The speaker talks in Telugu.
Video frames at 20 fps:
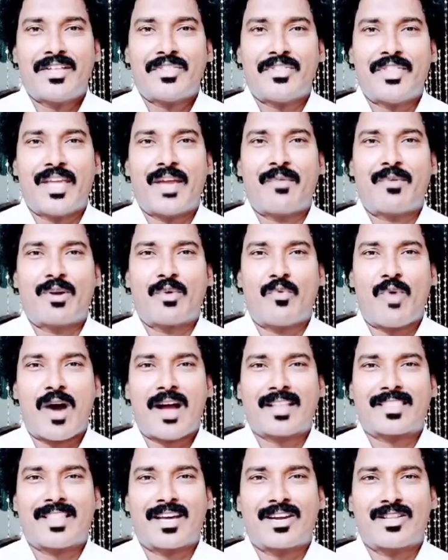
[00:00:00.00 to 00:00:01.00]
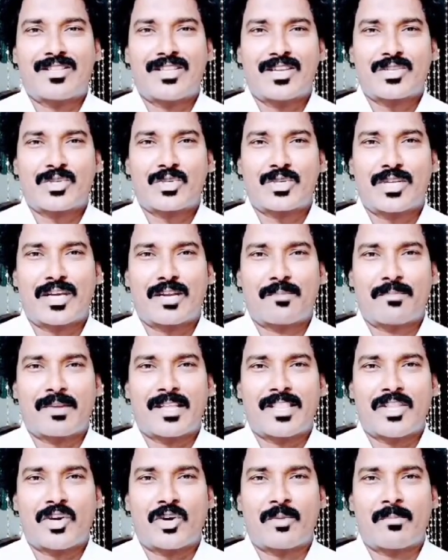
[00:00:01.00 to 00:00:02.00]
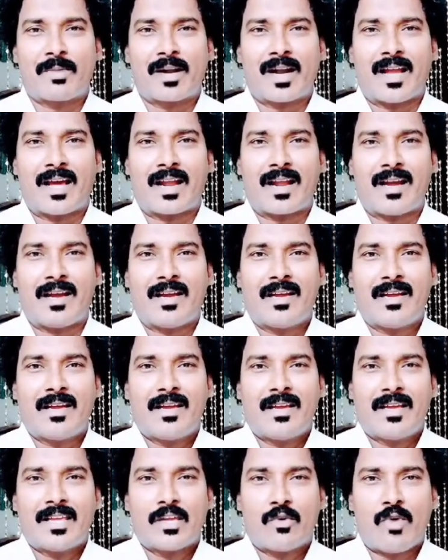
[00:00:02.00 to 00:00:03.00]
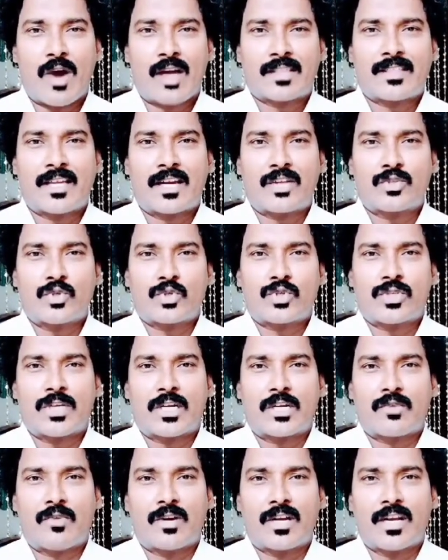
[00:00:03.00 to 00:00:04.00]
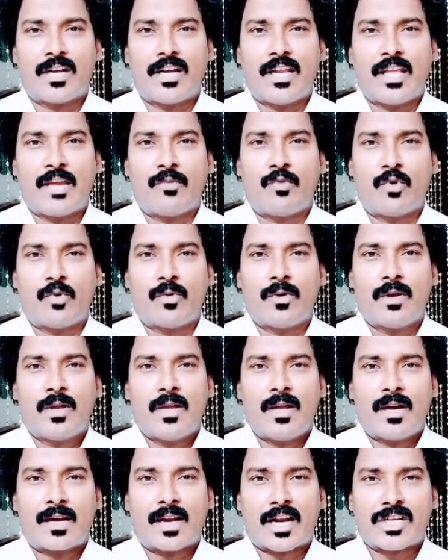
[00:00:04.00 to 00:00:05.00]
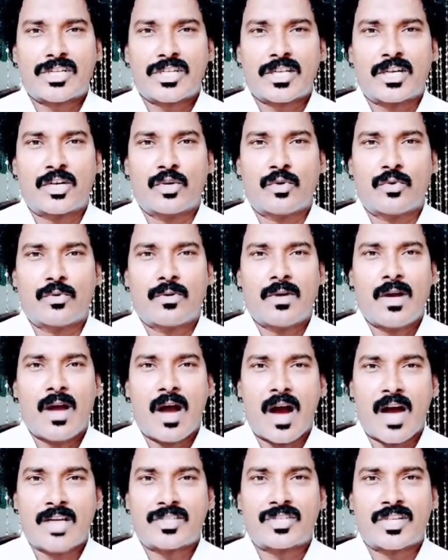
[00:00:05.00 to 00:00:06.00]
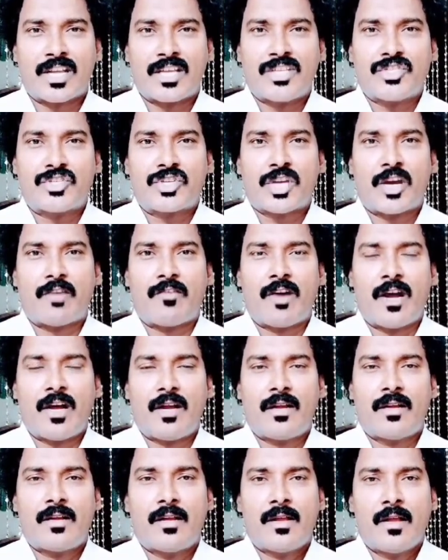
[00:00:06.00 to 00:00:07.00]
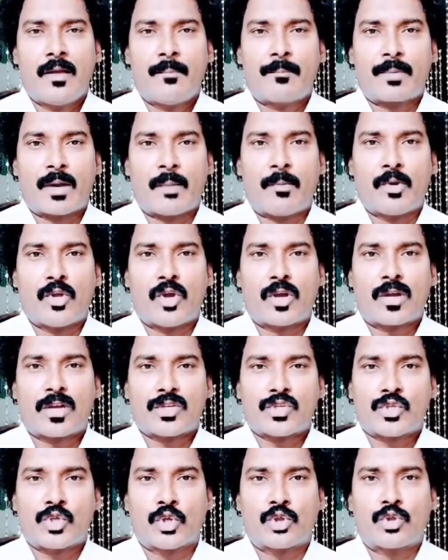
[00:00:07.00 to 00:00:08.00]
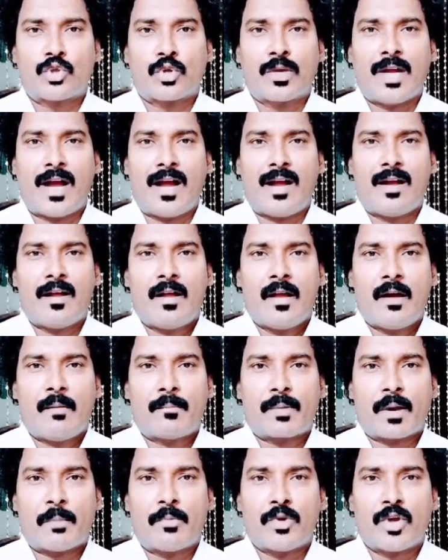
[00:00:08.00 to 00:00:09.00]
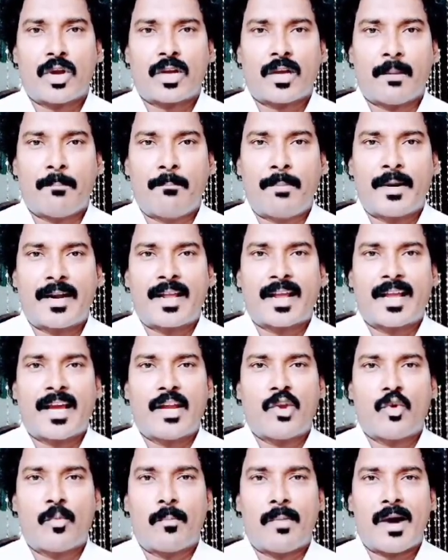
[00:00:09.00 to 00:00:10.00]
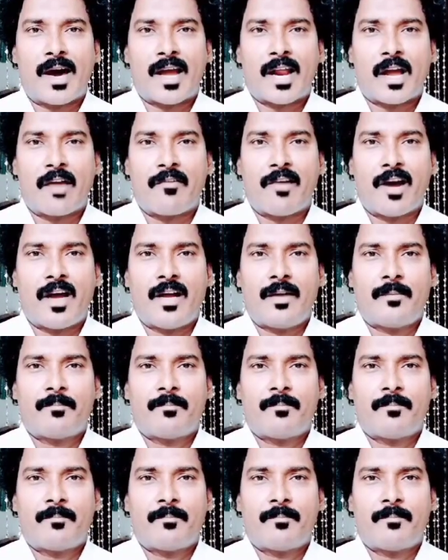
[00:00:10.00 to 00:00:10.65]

దేవుడు వాగ్దానం చేస్తున్నారు ప్రియ దేవుని బిడ్డారా ఈ వాగ్దానం చూస్తున్నటువంటి నీవు రక్షణను ఆశ్రయించావా ప్రభు యొక్క సొత్తుగా ప్రభు యొక్క బిడ్డగా నువ్వు మారావా